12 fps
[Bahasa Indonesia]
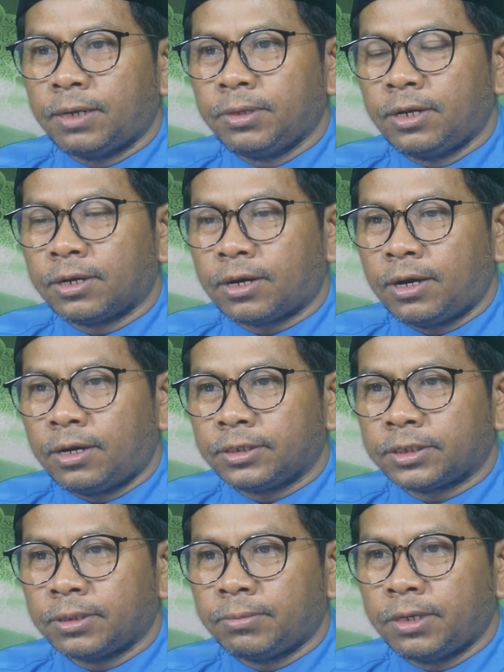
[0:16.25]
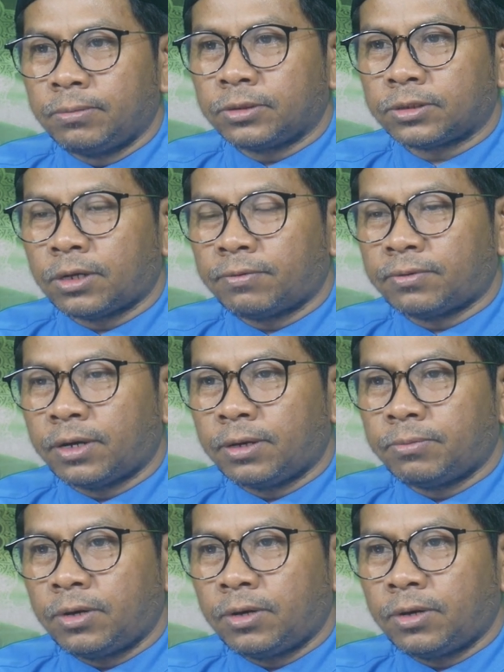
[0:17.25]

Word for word: abil qasimil mustafa